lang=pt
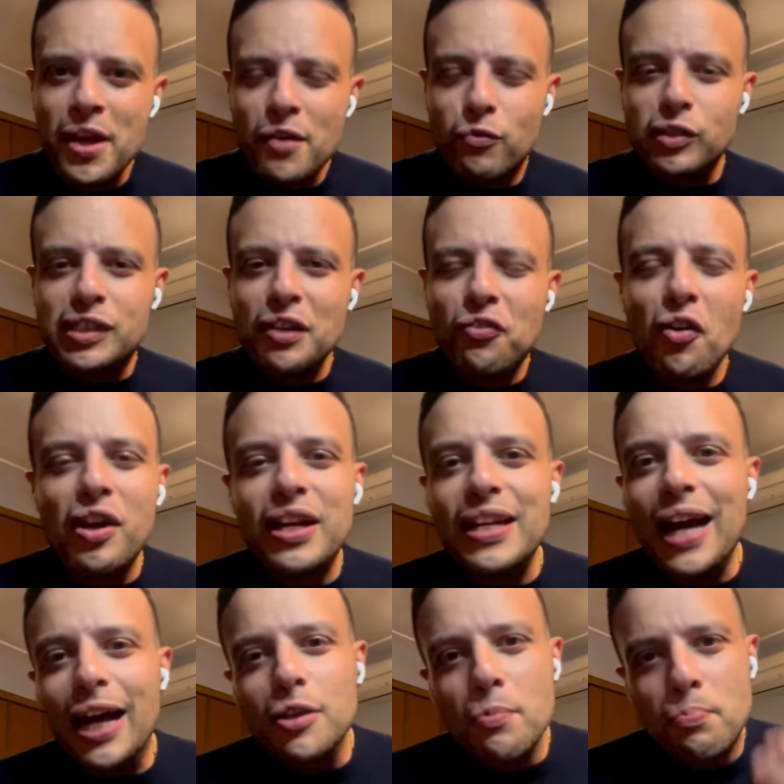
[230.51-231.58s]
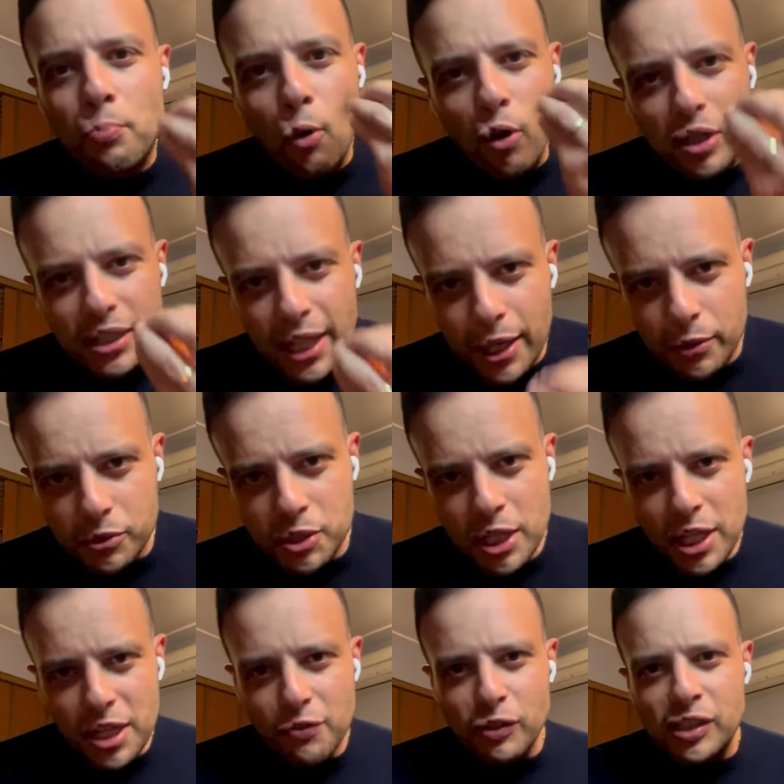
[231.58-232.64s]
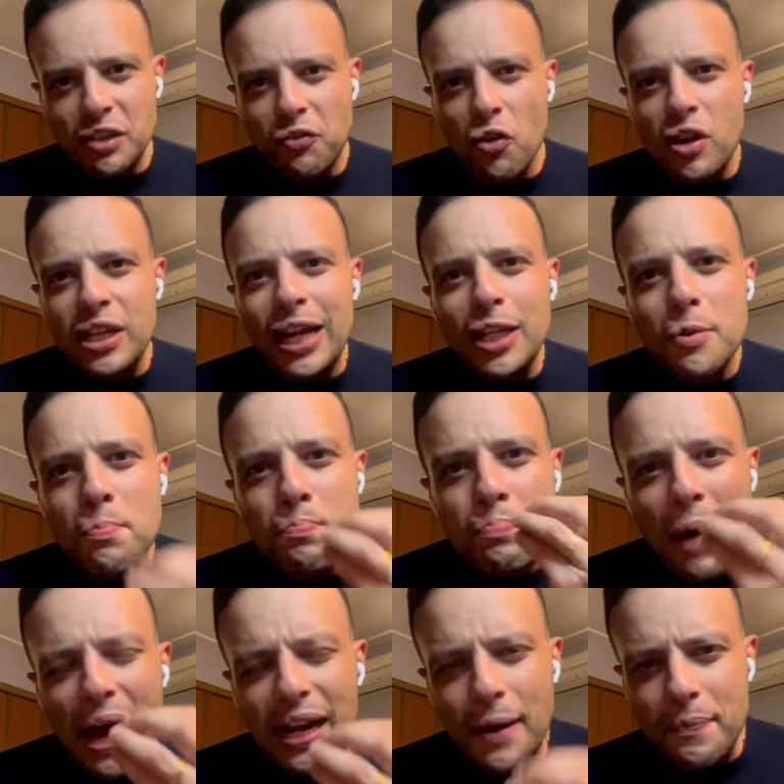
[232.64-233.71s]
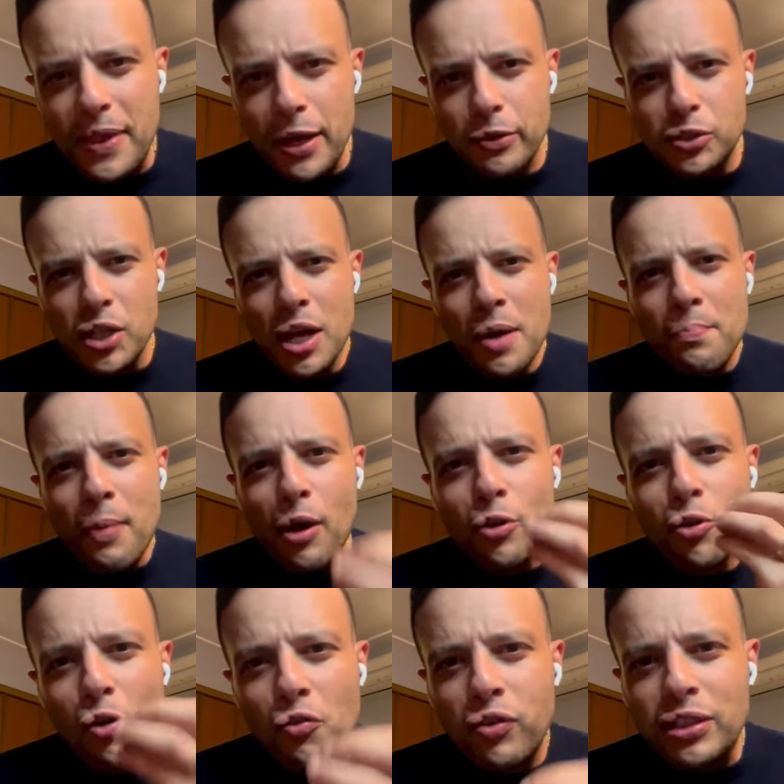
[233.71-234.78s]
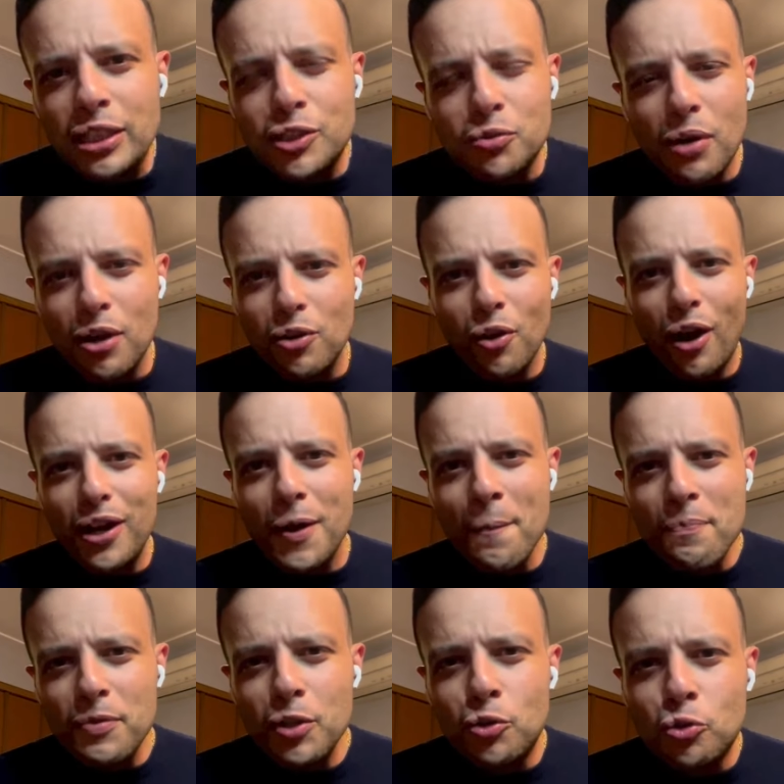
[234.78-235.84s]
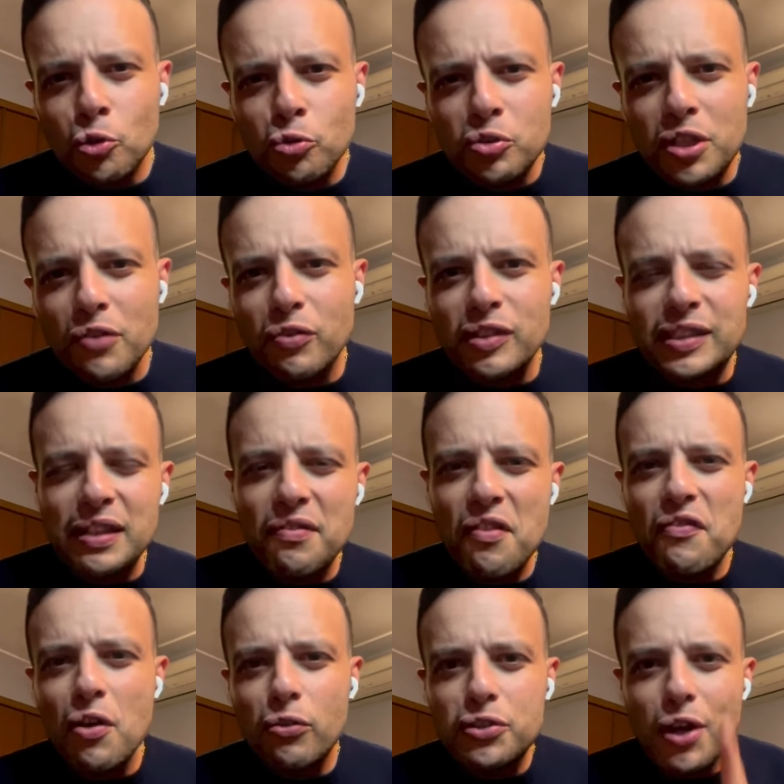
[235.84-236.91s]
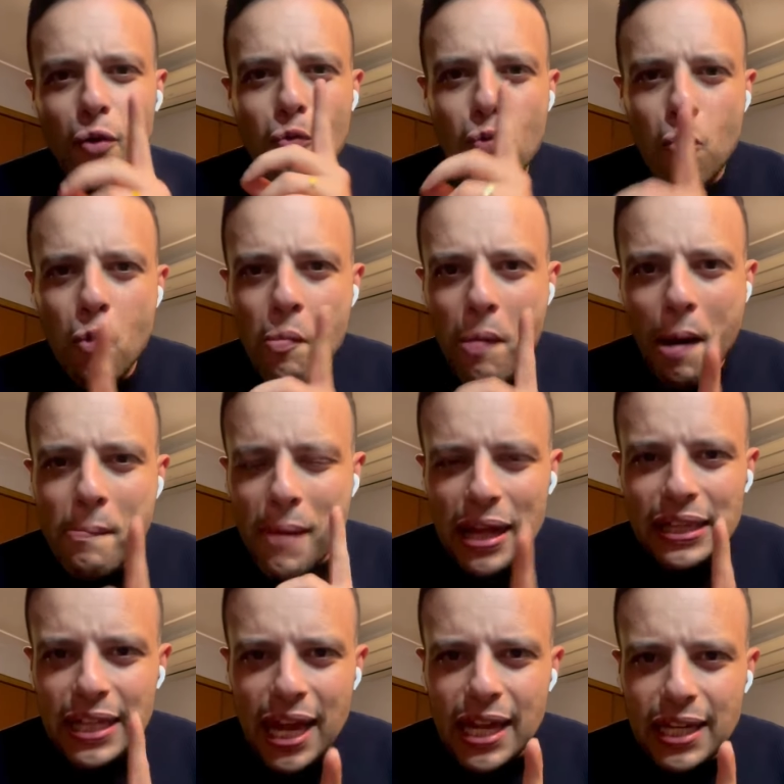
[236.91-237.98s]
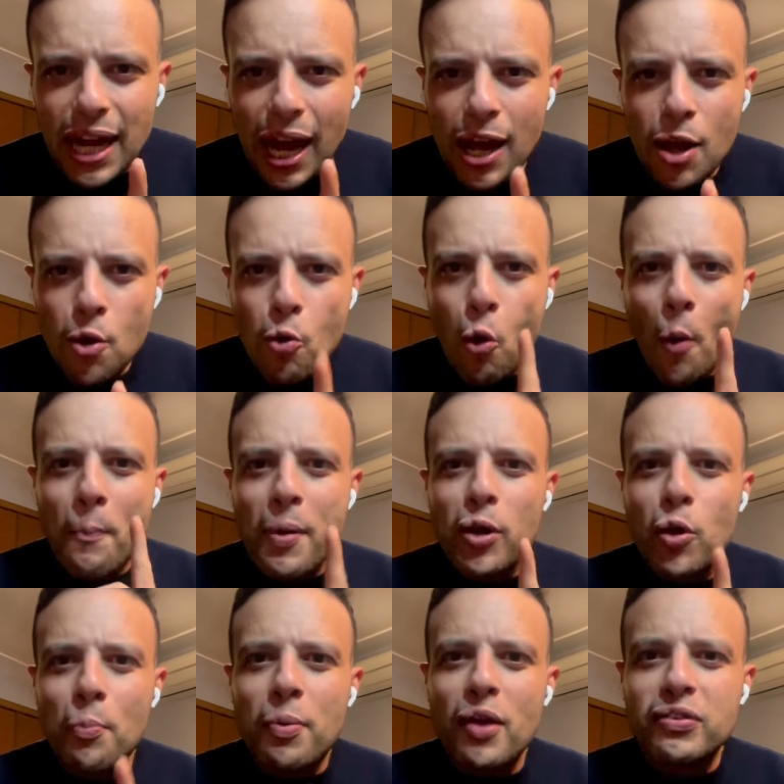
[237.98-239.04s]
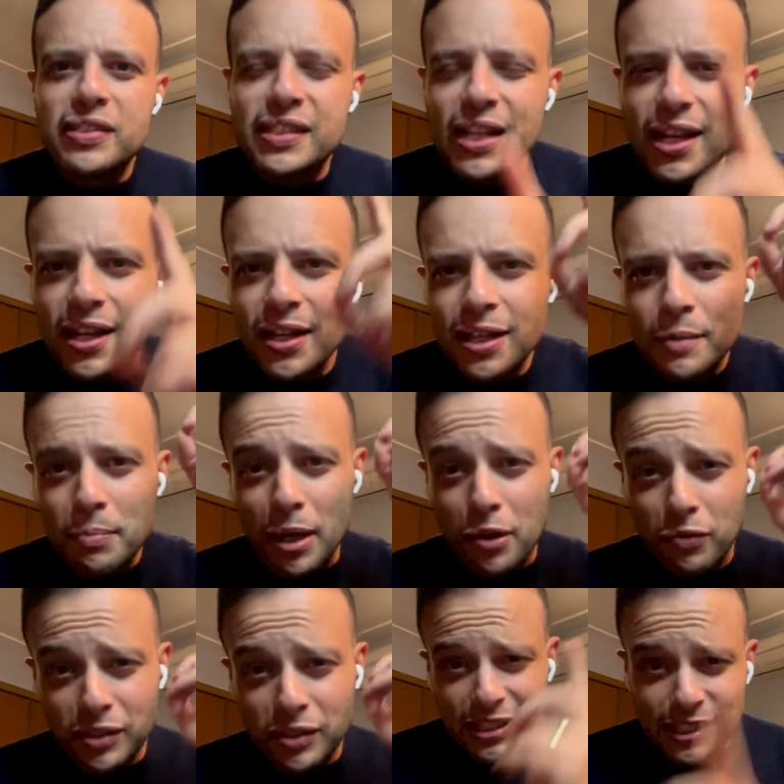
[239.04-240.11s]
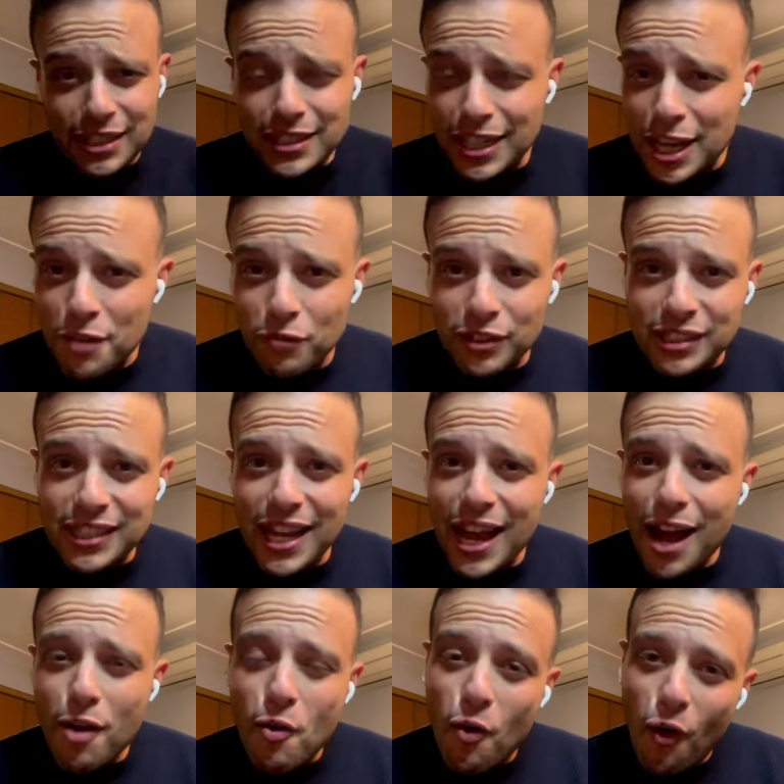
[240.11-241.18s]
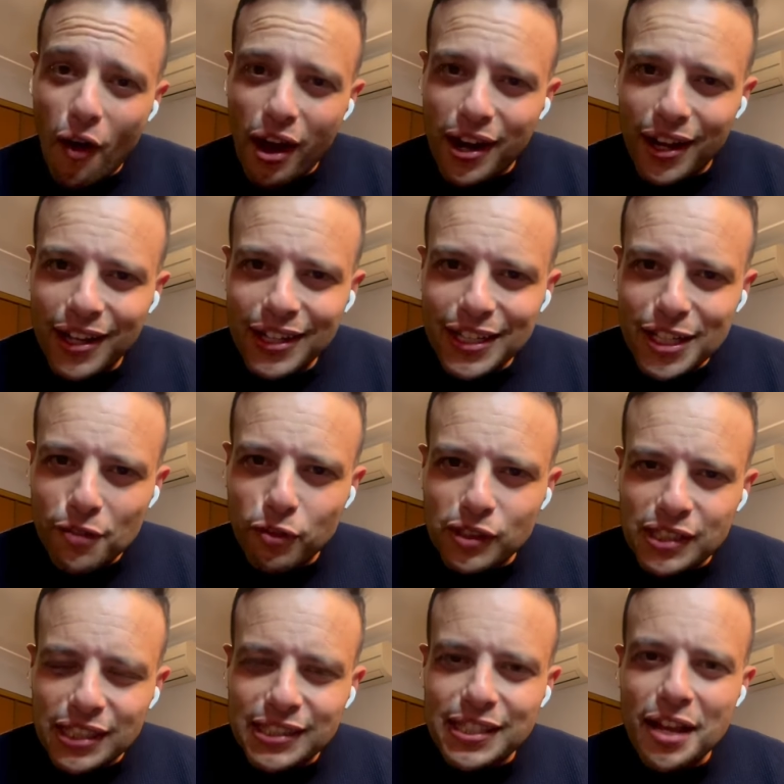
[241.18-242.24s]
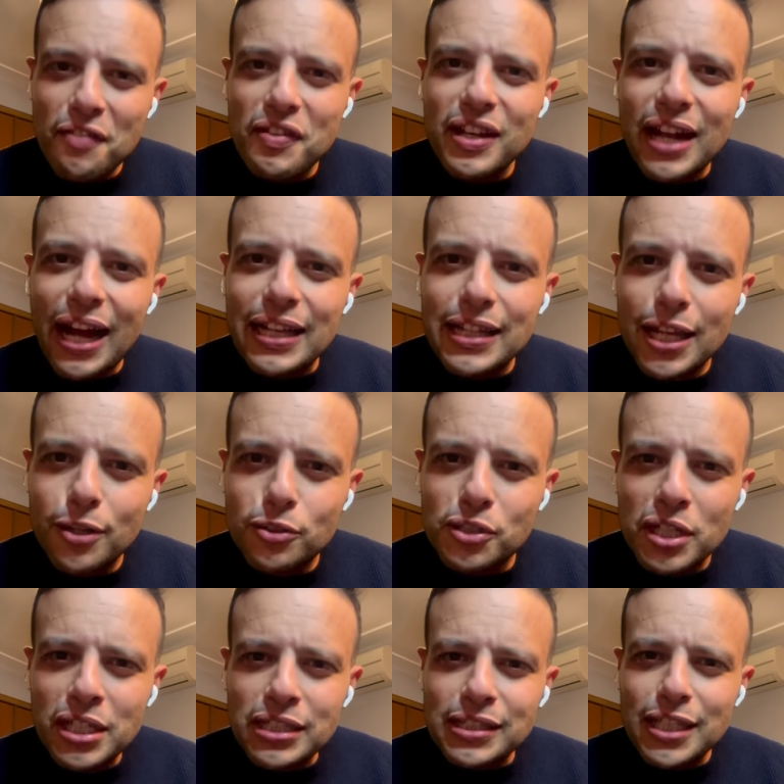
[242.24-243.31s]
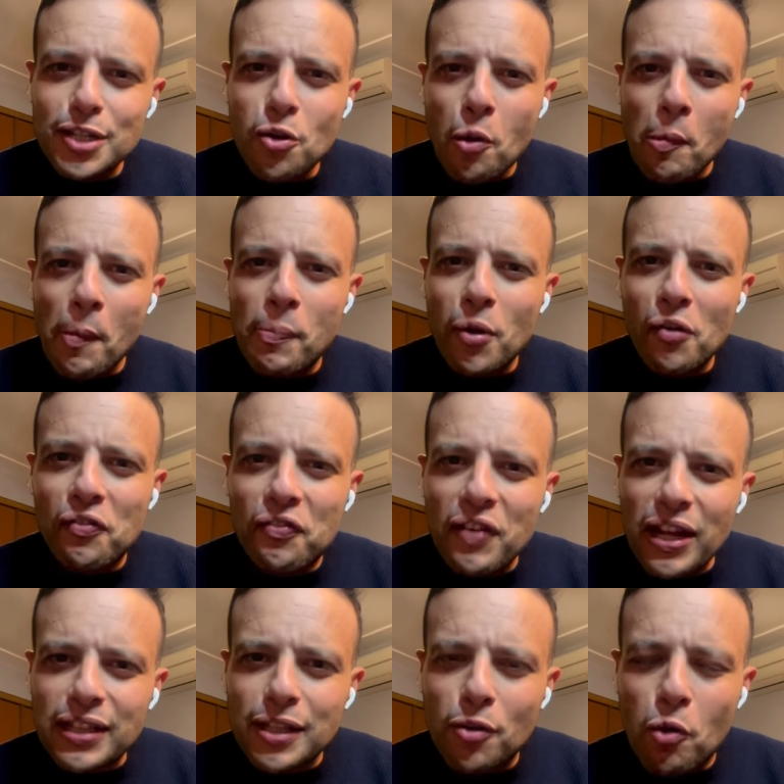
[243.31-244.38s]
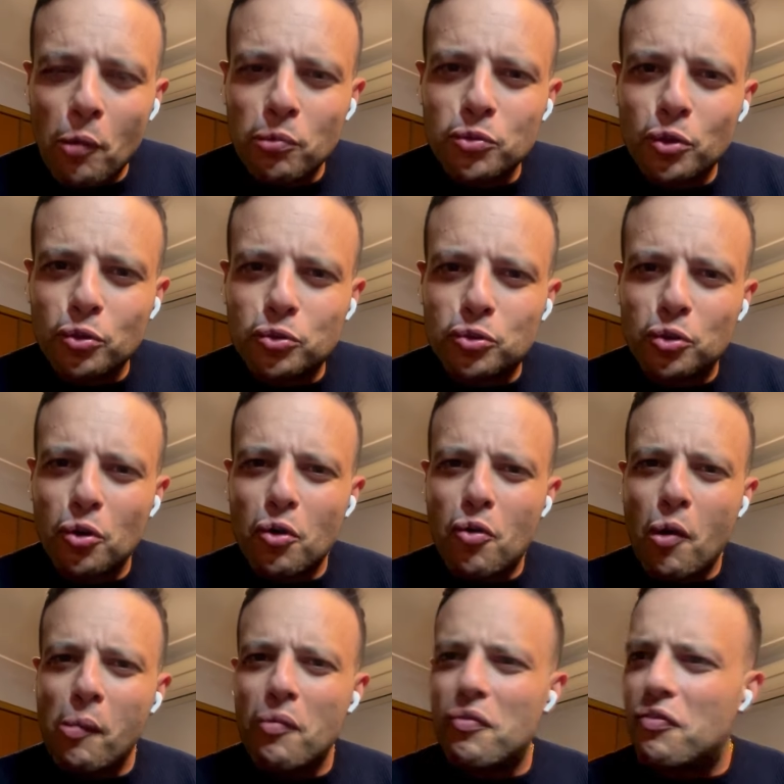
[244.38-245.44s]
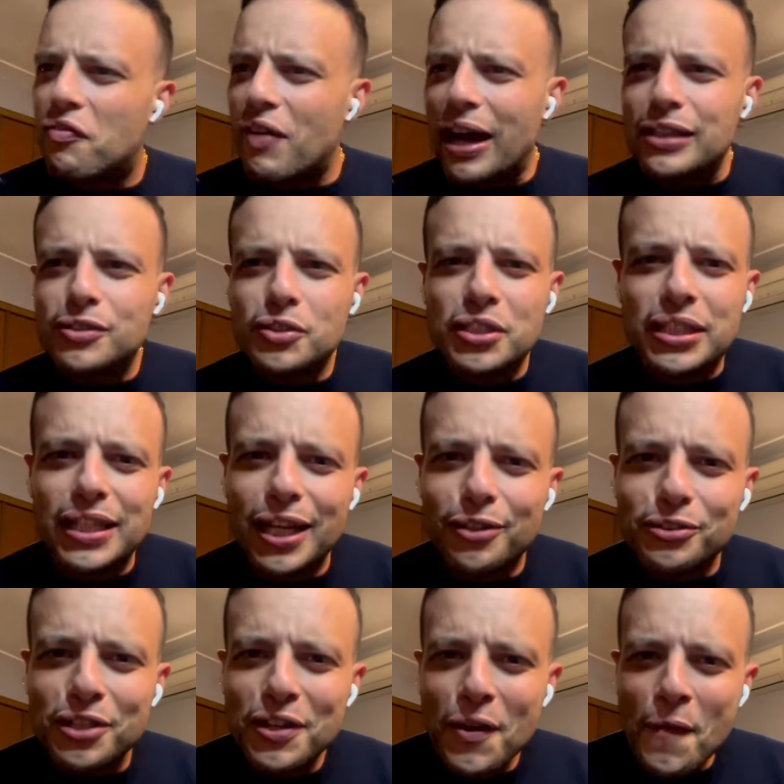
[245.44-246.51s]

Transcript: Você foi criado por Deus e você foi criado para Deus, para o louvor da sua glória e tudo que você viveu de alguma maneira cooperou para ser, para que seja quem você é agora e você servirá a Deus, seja como profeta, como doutor, como vaso de Deus,